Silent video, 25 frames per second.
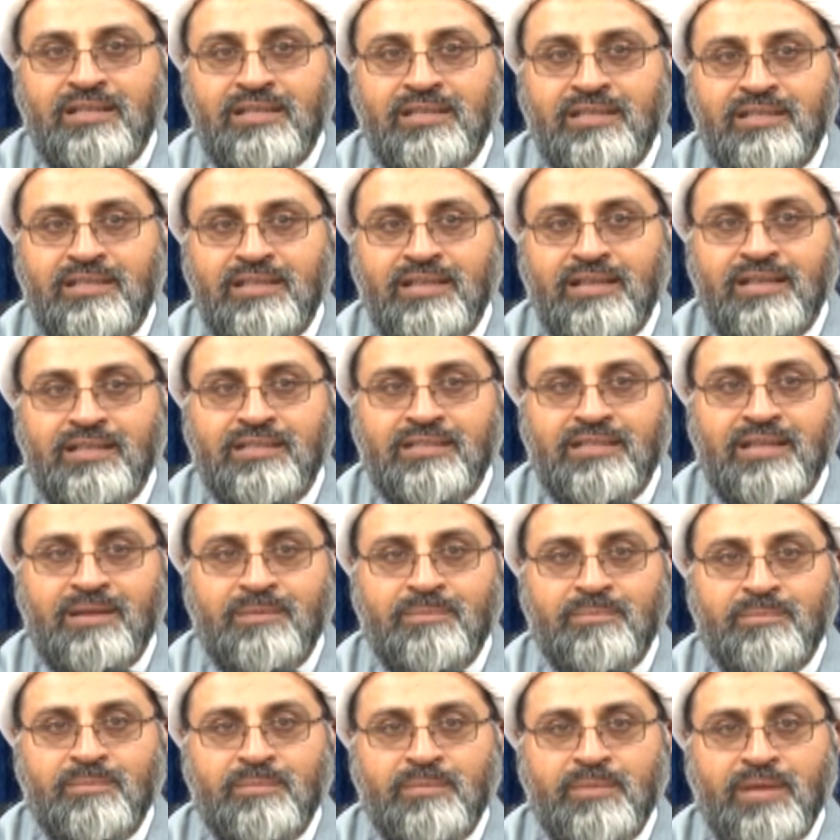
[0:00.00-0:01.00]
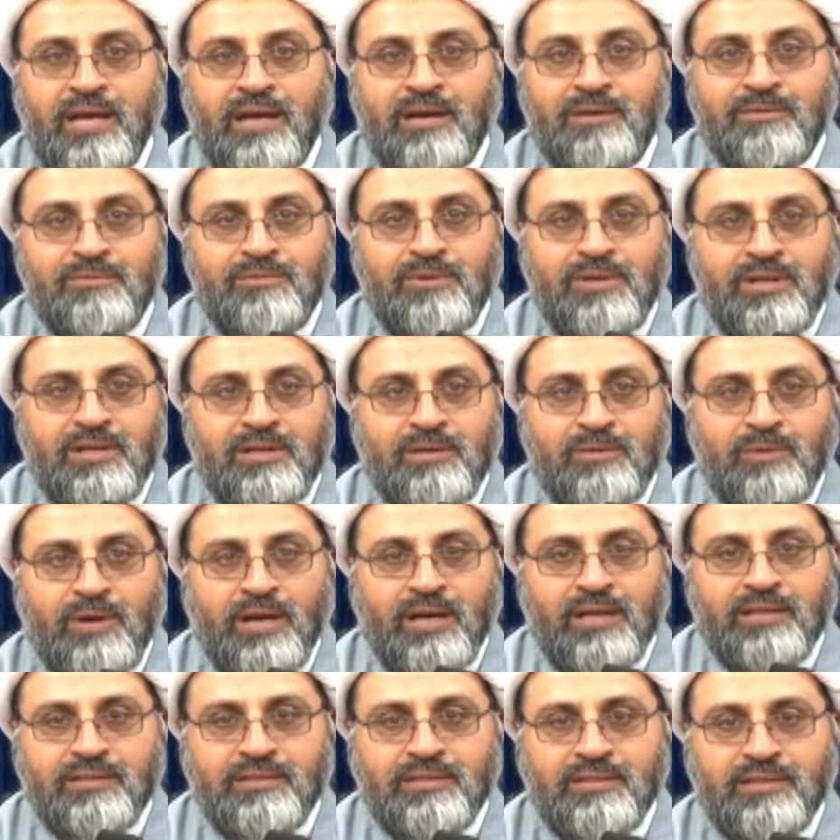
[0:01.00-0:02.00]
اللي يهتم بأول
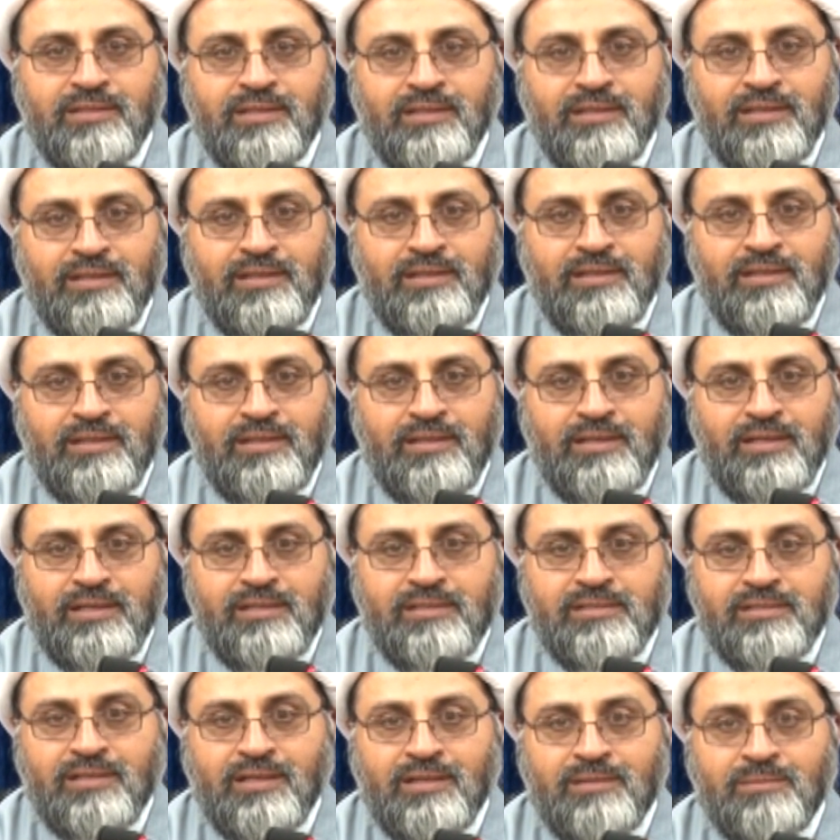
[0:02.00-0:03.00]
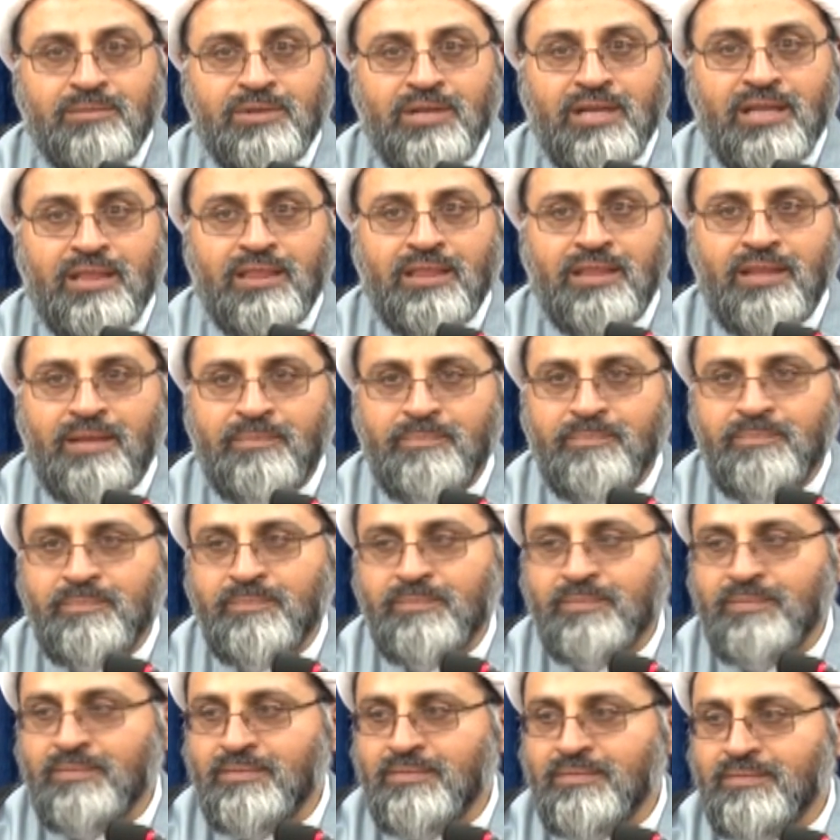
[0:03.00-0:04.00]
الوقت إنسان منظم
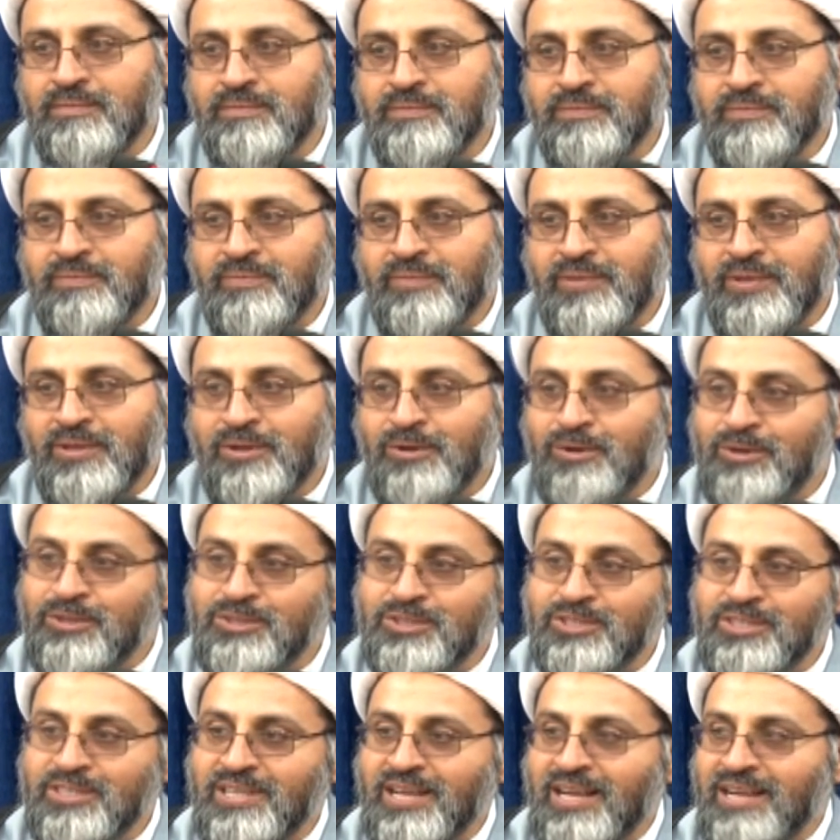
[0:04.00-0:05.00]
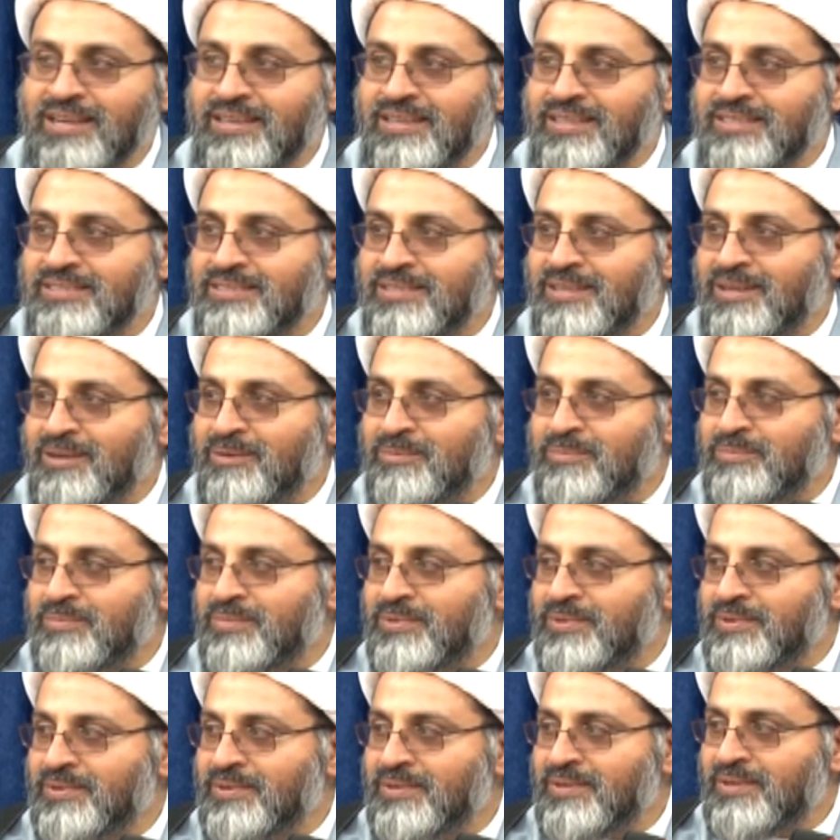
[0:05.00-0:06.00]
كل شيء على حساب
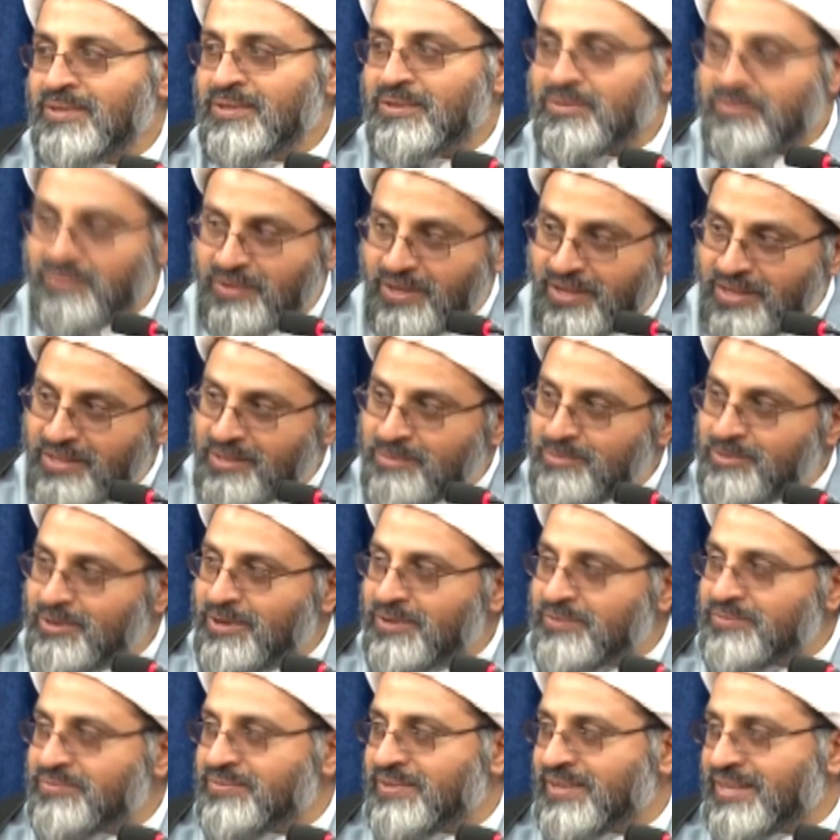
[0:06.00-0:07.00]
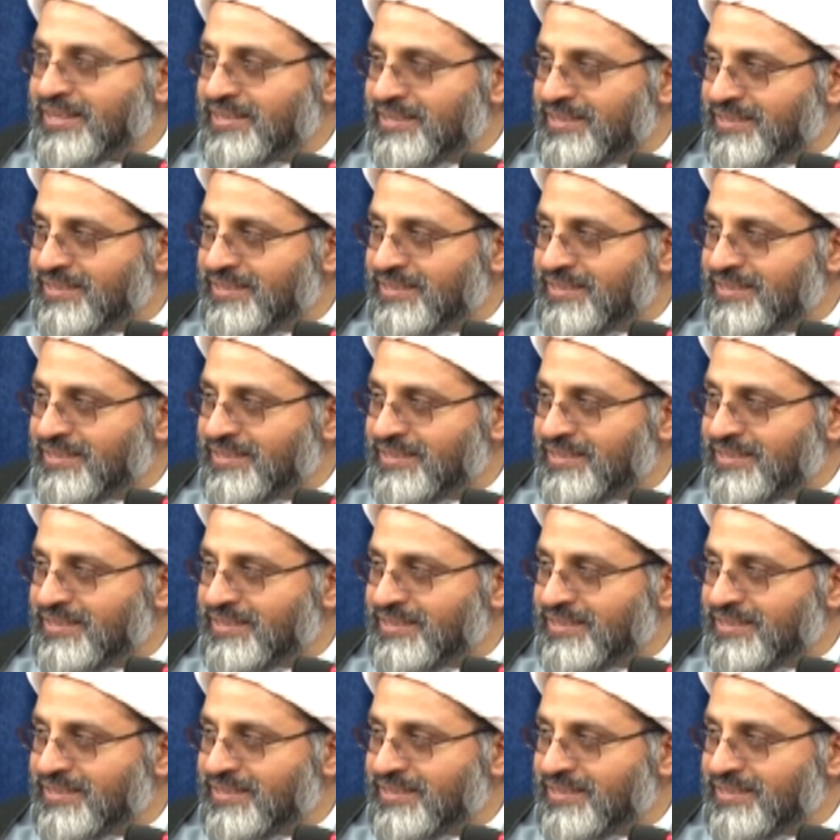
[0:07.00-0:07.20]
فهذا موفق